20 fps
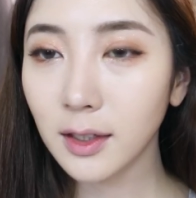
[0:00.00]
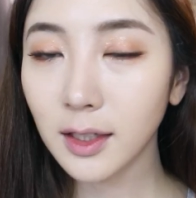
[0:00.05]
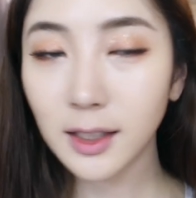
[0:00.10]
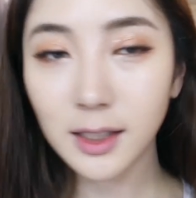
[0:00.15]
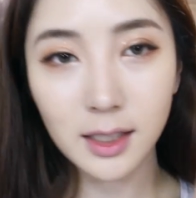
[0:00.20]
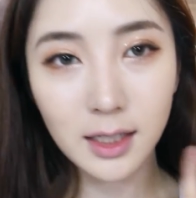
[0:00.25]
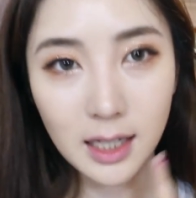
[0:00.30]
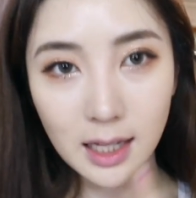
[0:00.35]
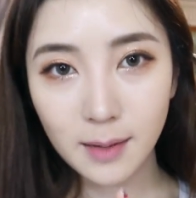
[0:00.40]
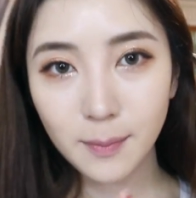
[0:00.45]

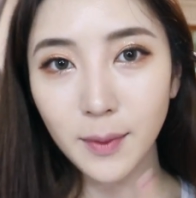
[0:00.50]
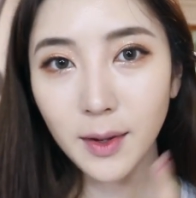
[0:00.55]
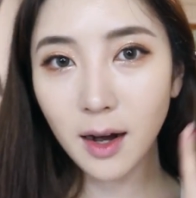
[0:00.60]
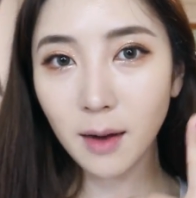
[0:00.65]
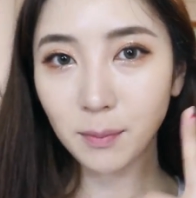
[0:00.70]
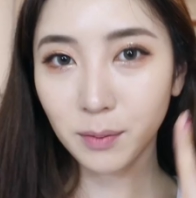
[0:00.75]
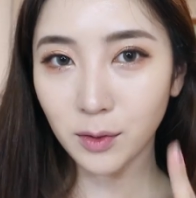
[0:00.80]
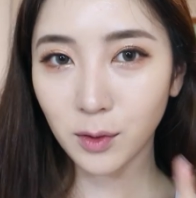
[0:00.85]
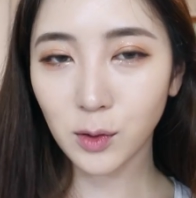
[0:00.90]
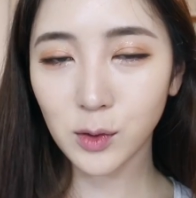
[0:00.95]
이제
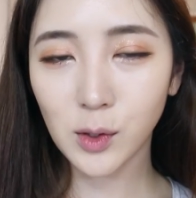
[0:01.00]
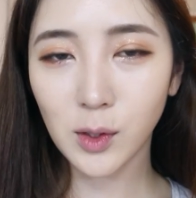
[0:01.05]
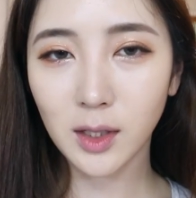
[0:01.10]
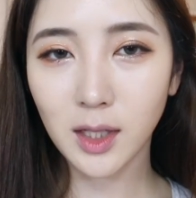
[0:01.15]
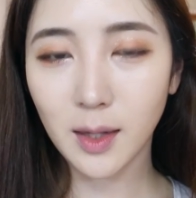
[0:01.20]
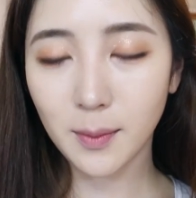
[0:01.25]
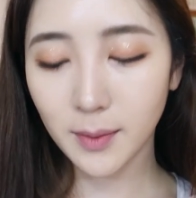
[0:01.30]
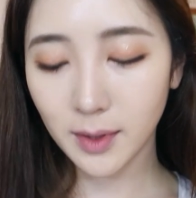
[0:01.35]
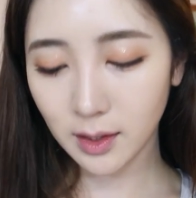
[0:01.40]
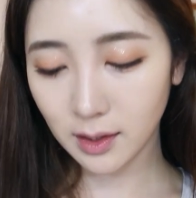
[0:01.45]
립이랑 블러셔가
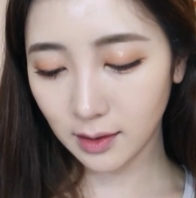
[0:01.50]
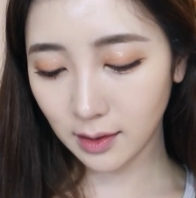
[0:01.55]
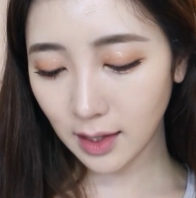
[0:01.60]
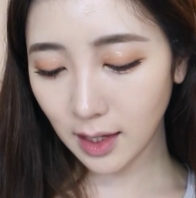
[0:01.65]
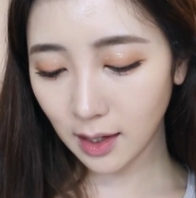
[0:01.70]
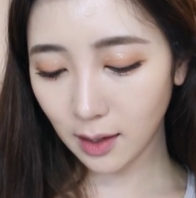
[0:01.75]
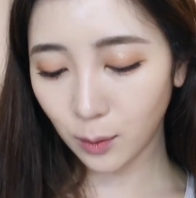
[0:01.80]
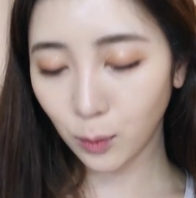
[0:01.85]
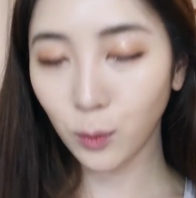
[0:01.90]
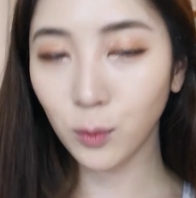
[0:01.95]

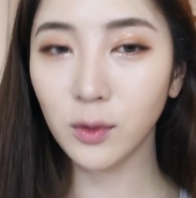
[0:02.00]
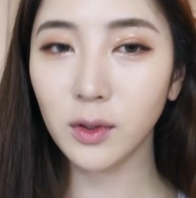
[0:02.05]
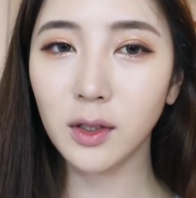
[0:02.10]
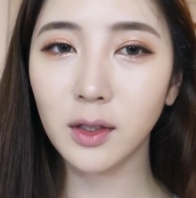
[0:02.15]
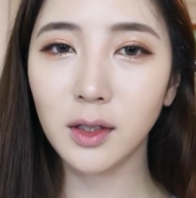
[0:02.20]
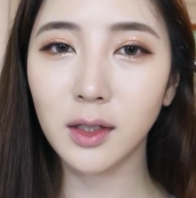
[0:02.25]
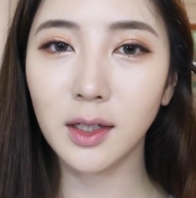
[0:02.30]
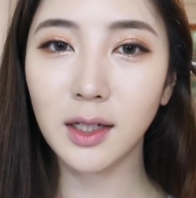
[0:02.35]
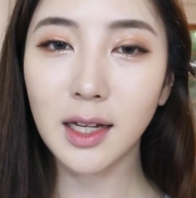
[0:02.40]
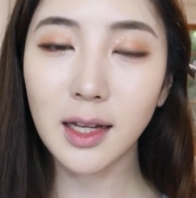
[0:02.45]
남았는데
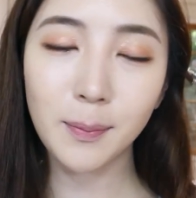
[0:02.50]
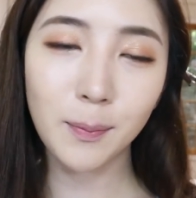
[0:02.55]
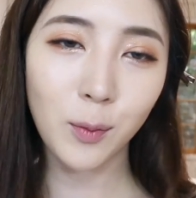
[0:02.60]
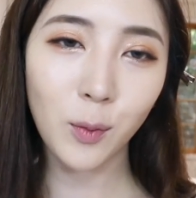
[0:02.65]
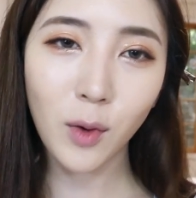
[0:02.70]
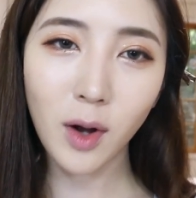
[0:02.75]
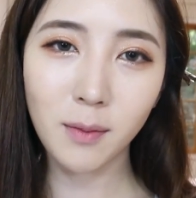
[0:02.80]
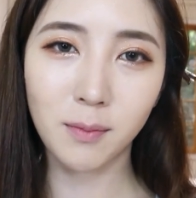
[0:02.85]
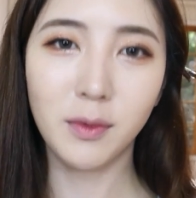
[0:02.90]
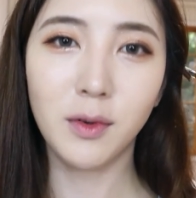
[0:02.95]
오늘
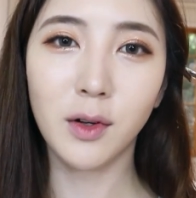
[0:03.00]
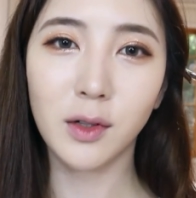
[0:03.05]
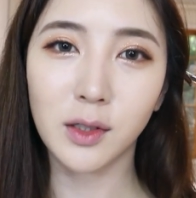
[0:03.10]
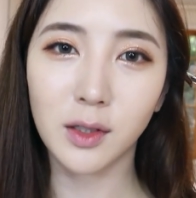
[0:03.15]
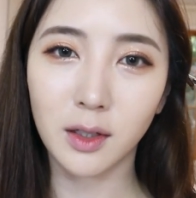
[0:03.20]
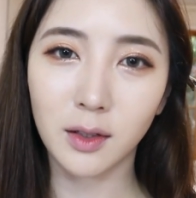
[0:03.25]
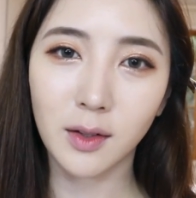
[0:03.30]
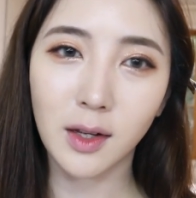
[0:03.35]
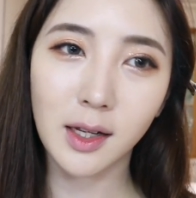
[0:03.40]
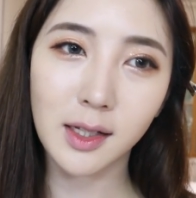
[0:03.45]
립과
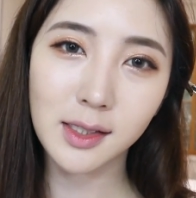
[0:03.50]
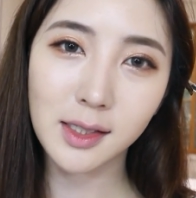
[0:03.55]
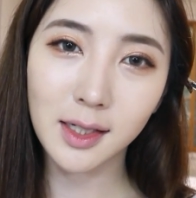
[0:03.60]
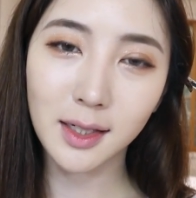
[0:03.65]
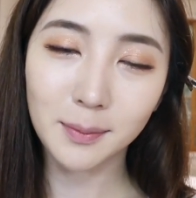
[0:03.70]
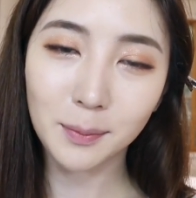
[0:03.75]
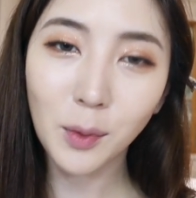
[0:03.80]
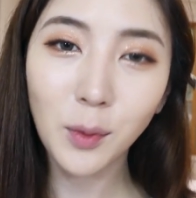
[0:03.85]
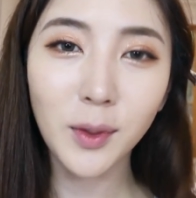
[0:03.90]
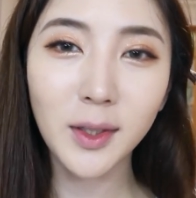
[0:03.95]
블러셔가
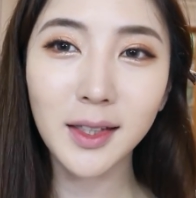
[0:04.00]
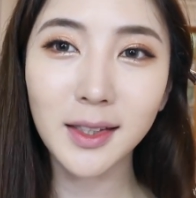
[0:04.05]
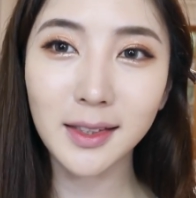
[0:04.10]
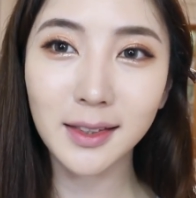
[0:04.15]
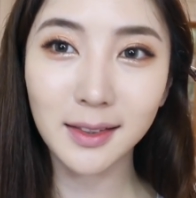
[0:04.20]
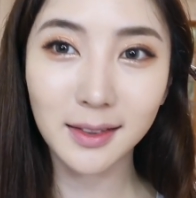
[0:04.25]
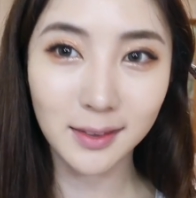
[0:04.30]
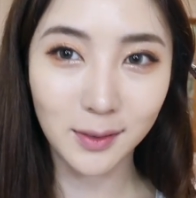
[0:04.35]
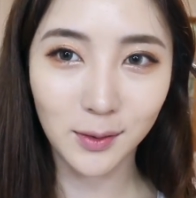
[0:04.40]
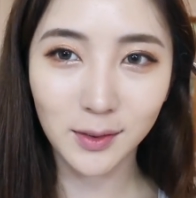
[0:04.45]
굉장한
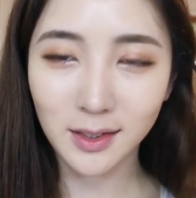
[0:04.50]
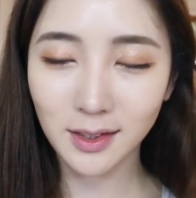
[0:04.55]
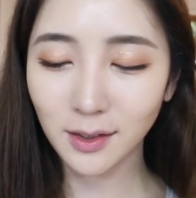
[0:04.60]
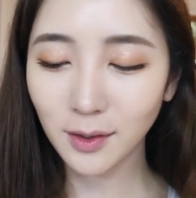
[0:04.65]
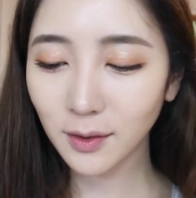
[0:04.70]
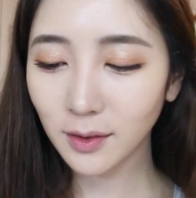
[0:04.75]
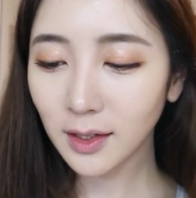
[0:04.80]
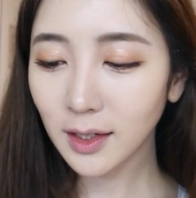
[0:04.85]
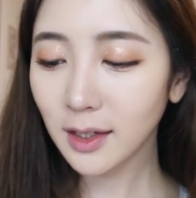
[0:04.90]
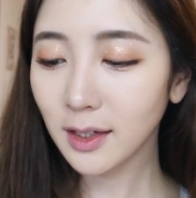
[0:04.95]

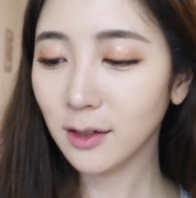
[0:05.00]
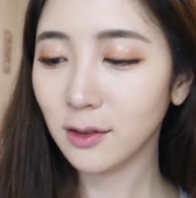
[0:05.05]
포인트거든요.